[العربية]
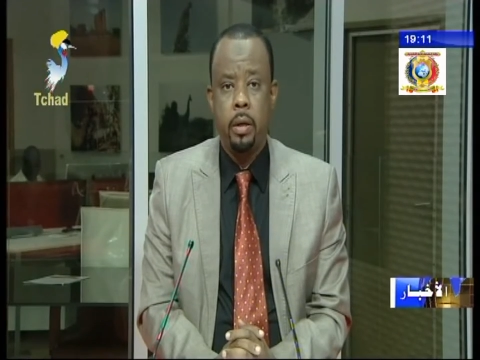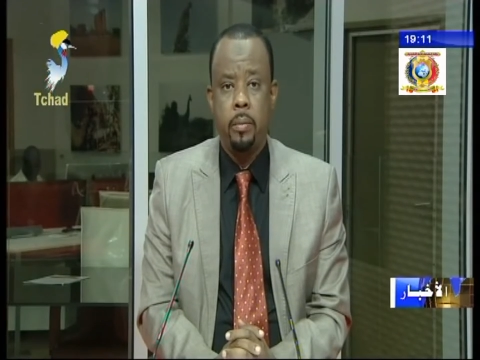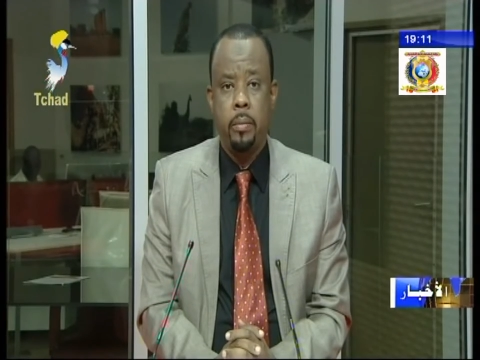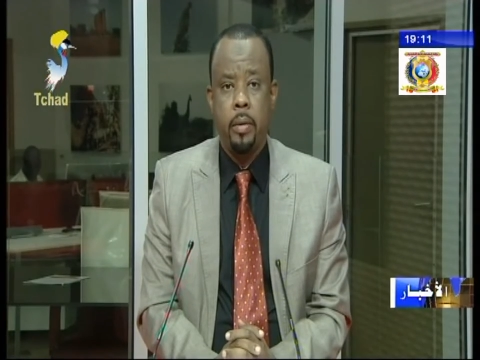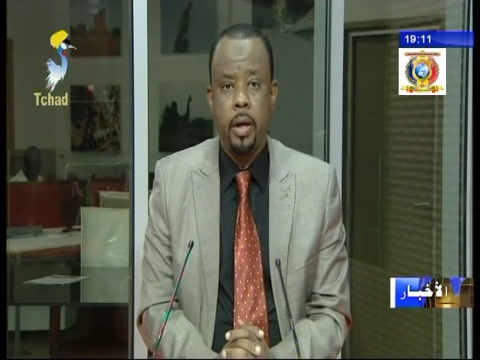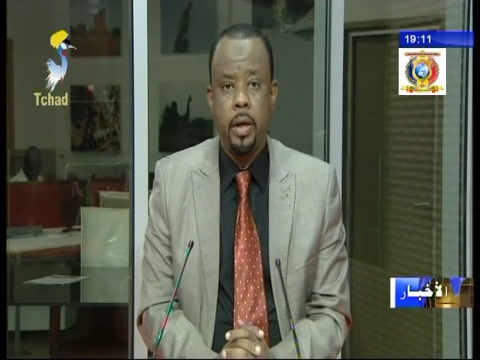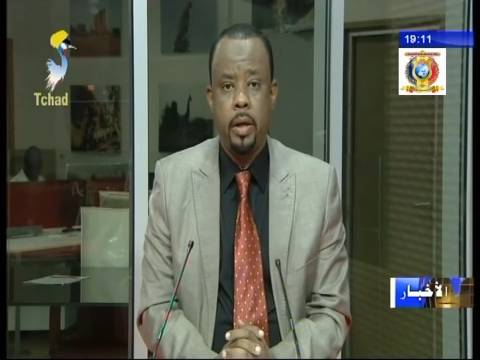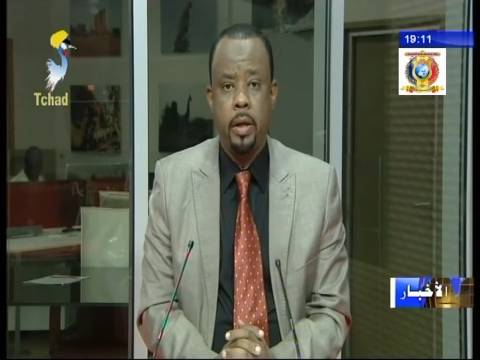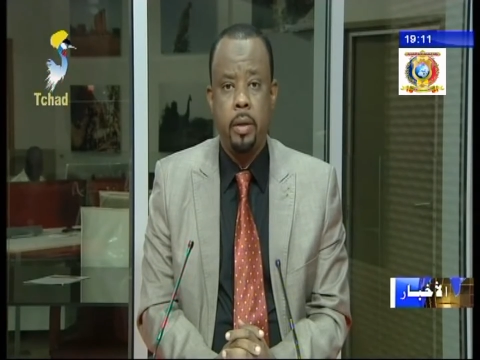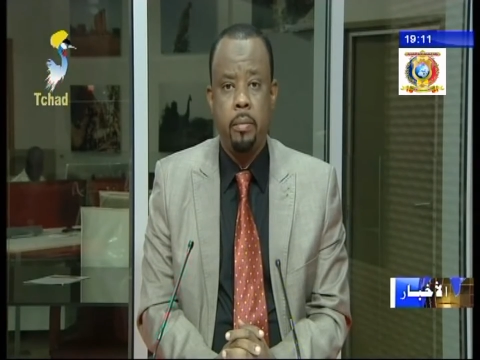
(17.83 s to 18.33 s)

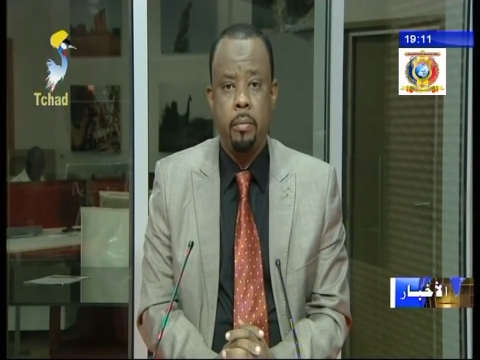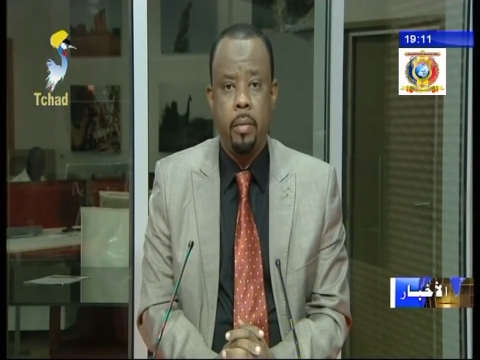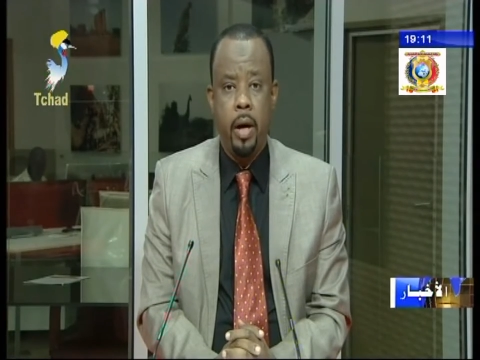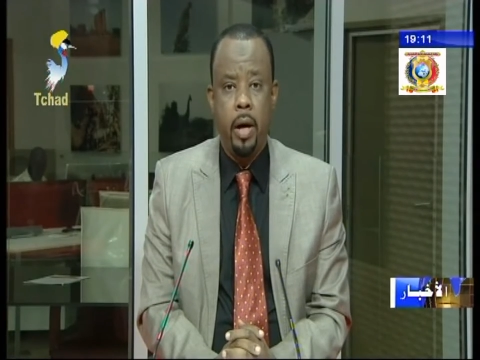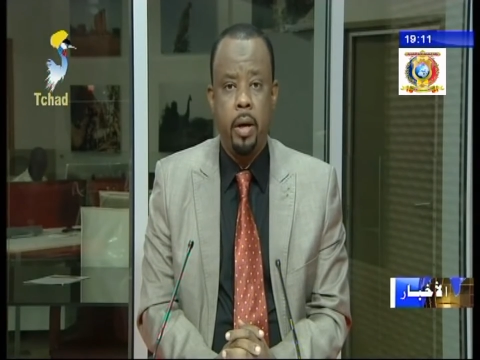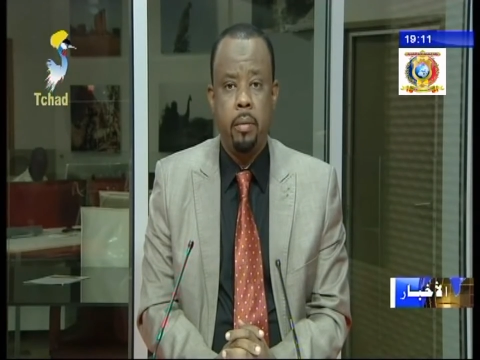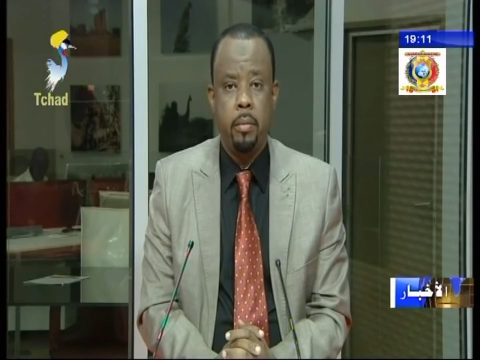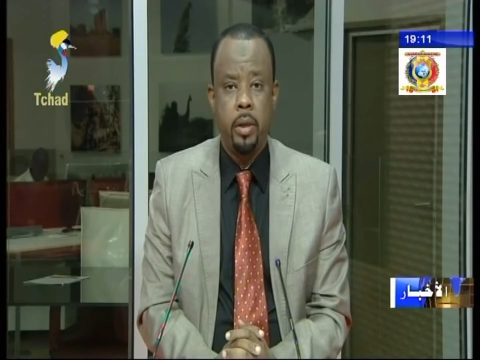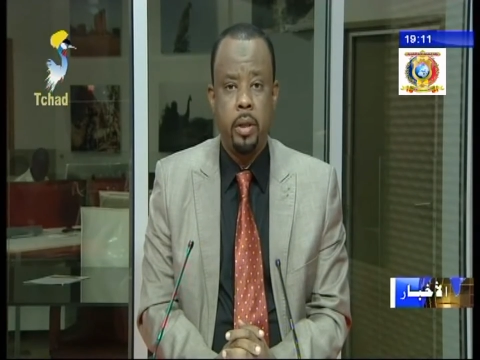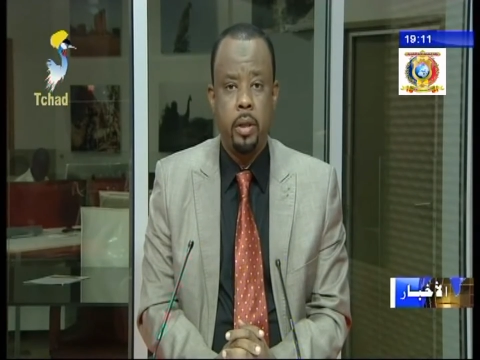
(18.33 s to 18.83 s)
إبراهيم
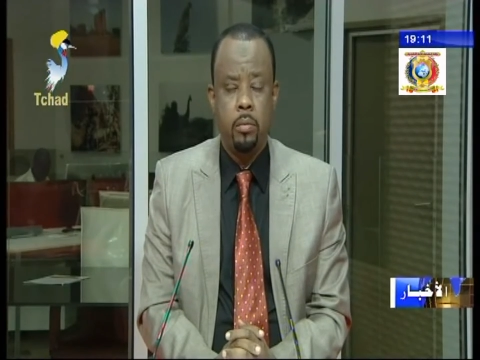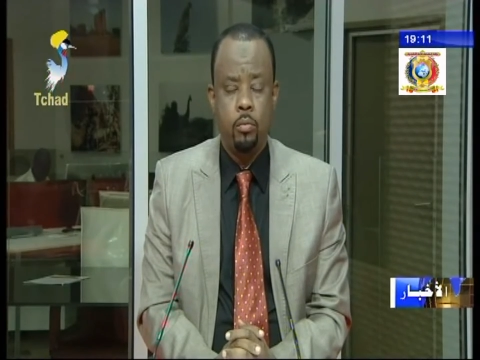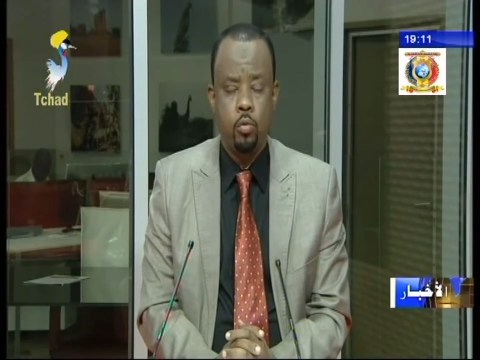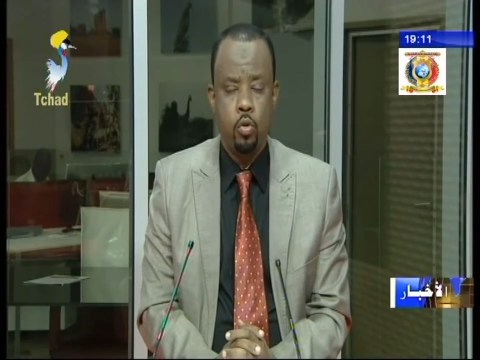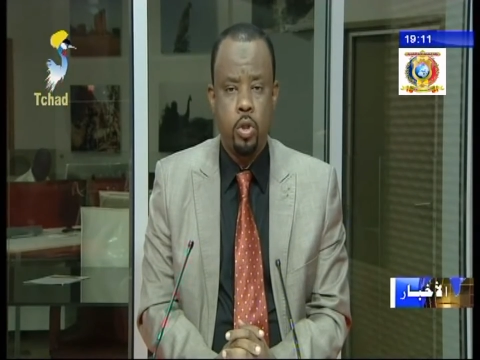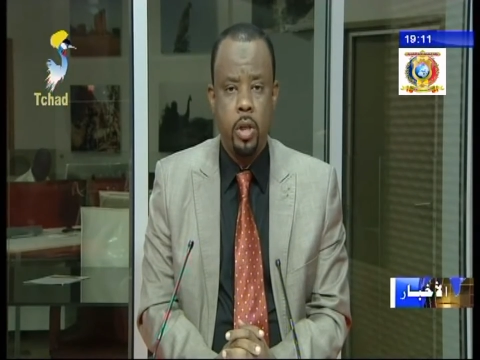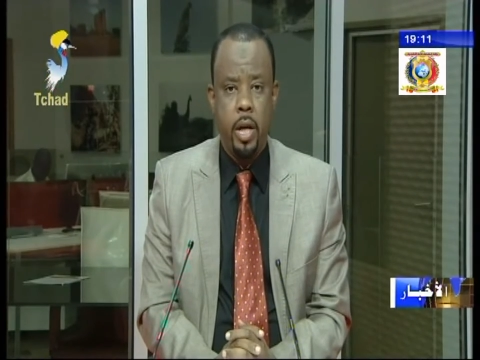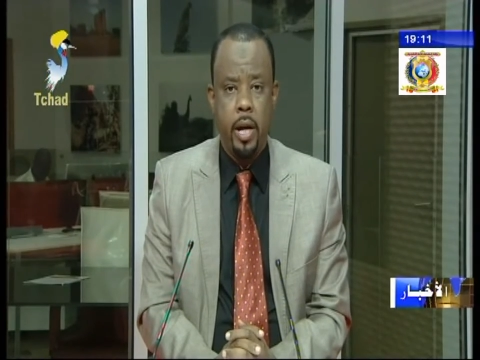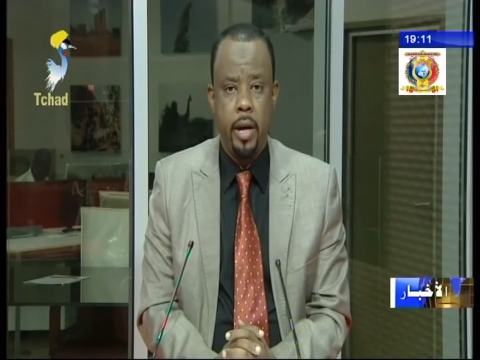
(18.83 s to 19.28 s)
محمد موسى